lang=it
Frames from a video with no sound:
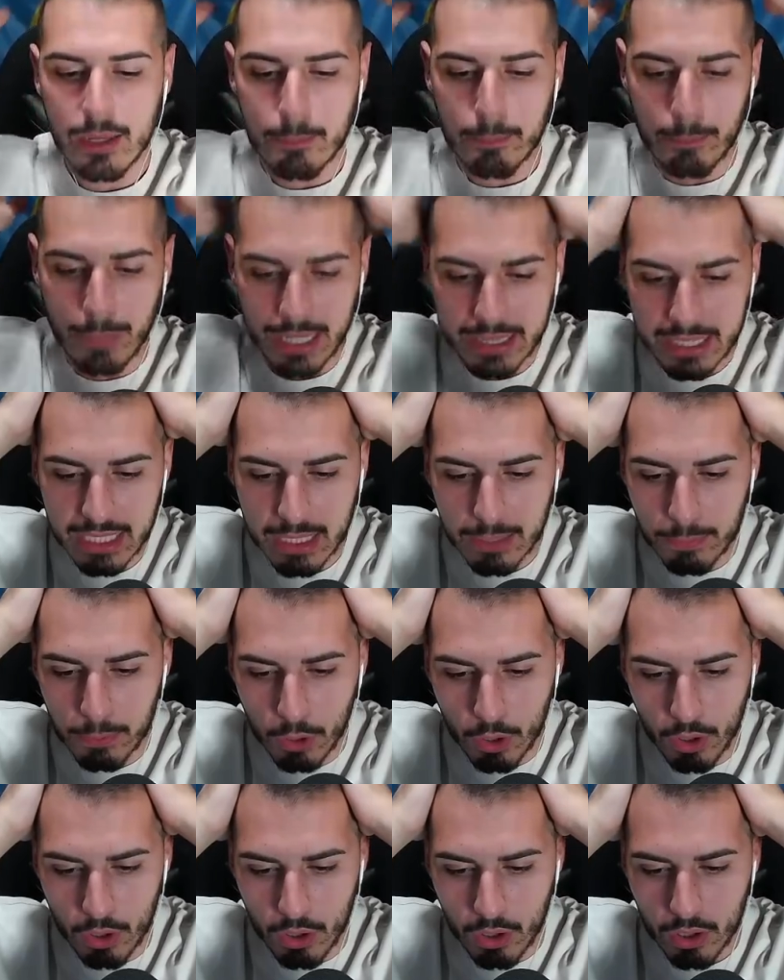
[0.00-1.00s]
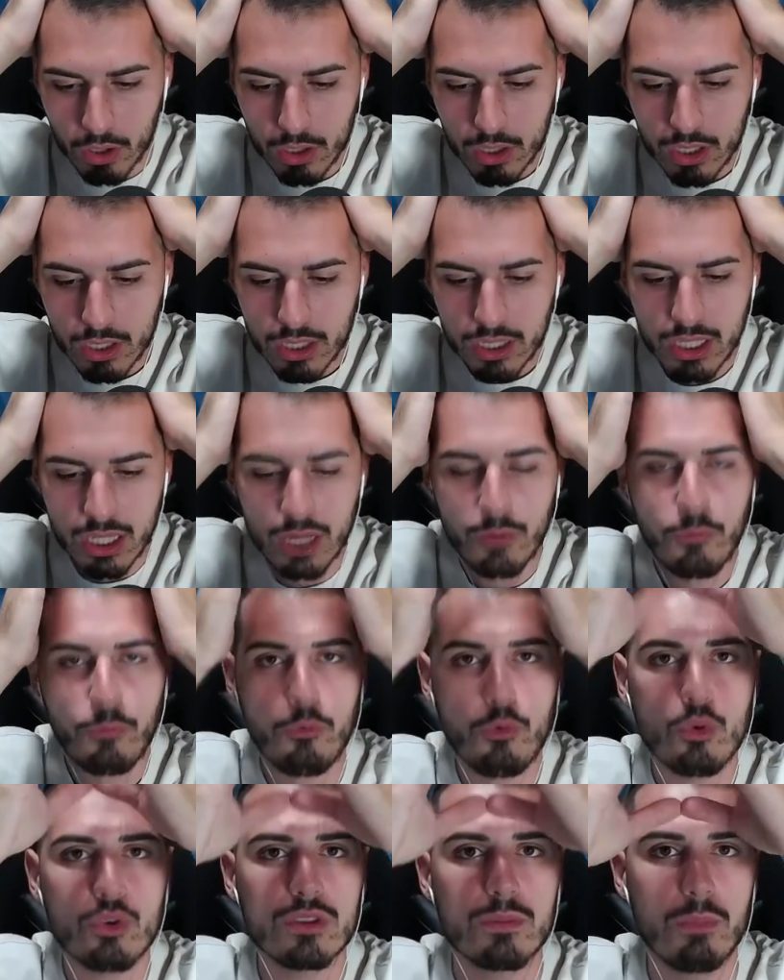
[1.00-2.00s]
ma tipo il
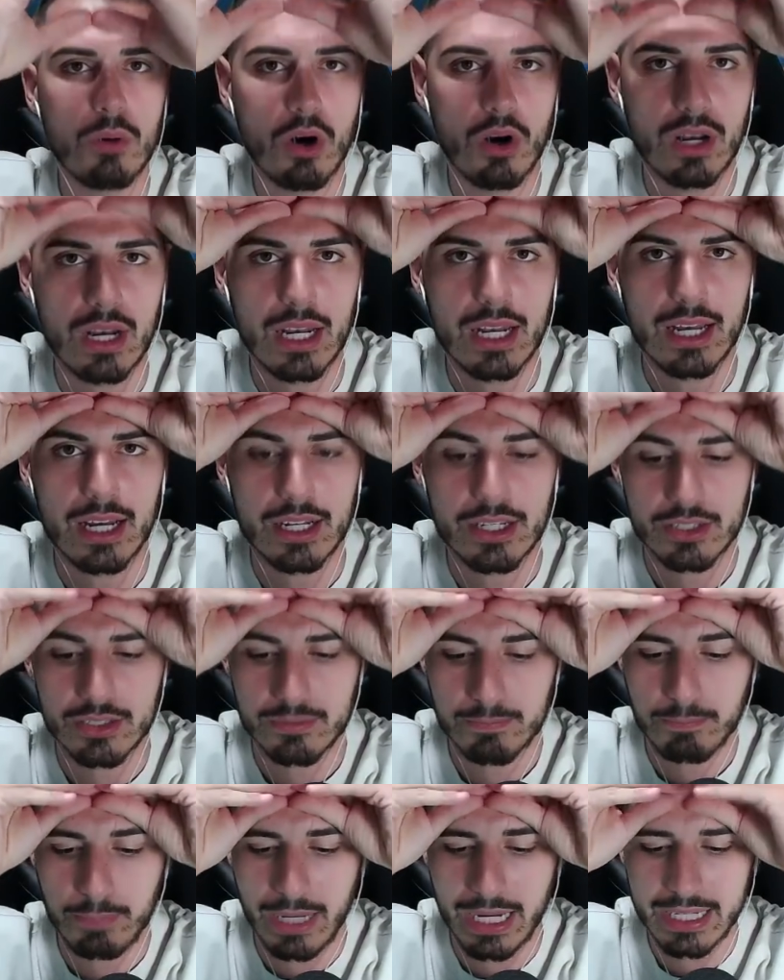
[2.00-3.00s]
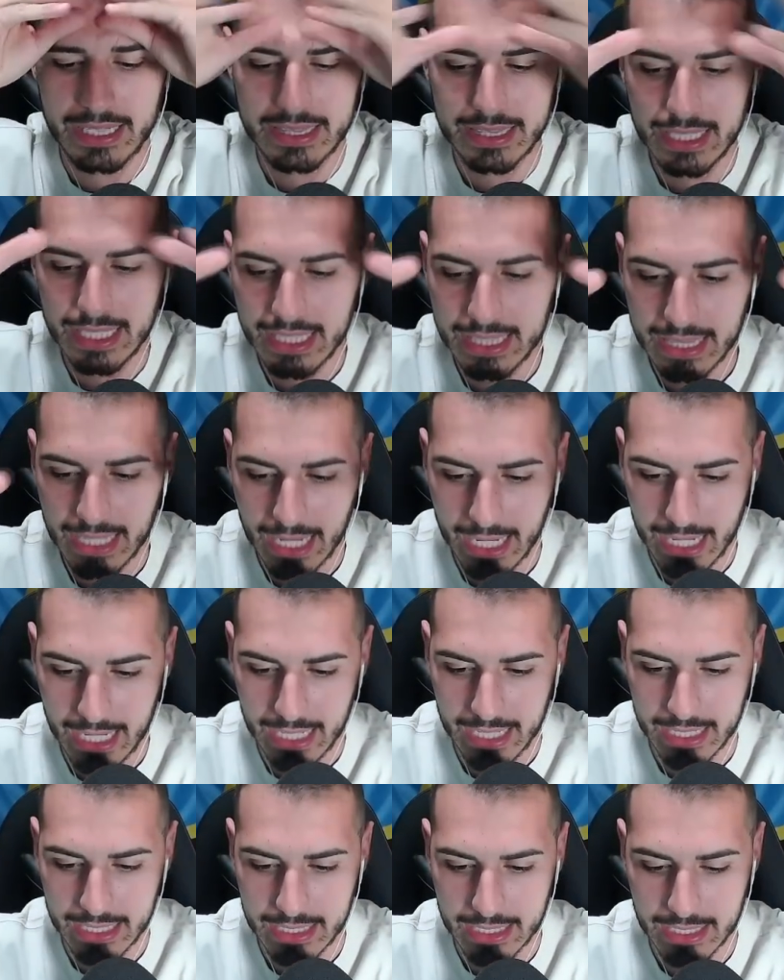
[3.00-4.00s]
football
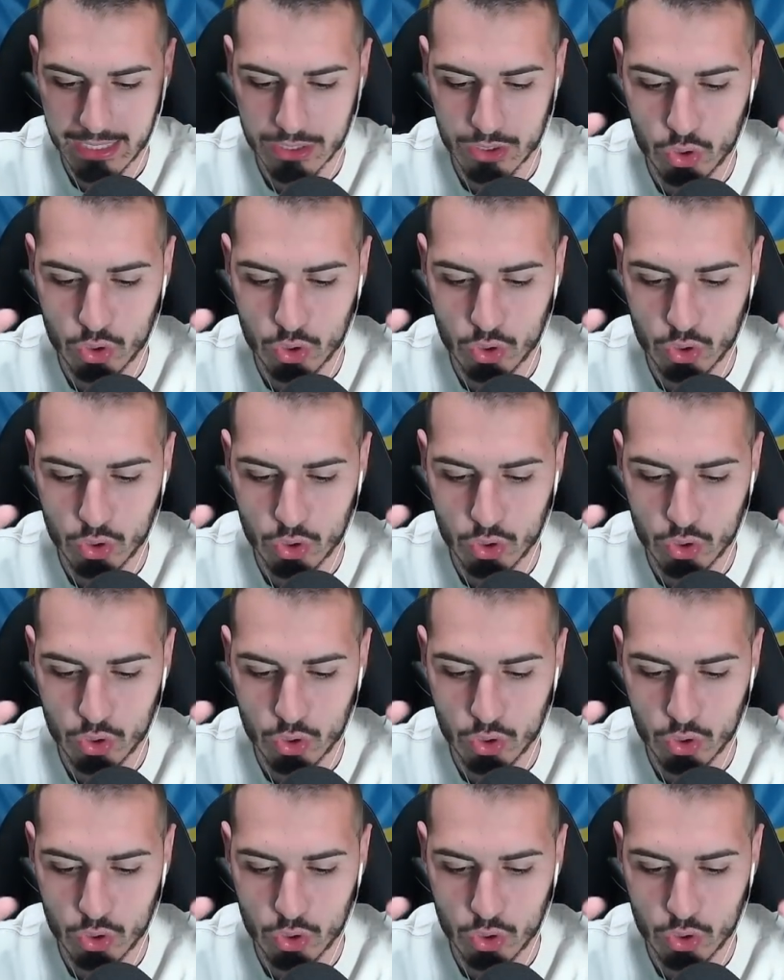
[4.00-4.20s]
partita eh,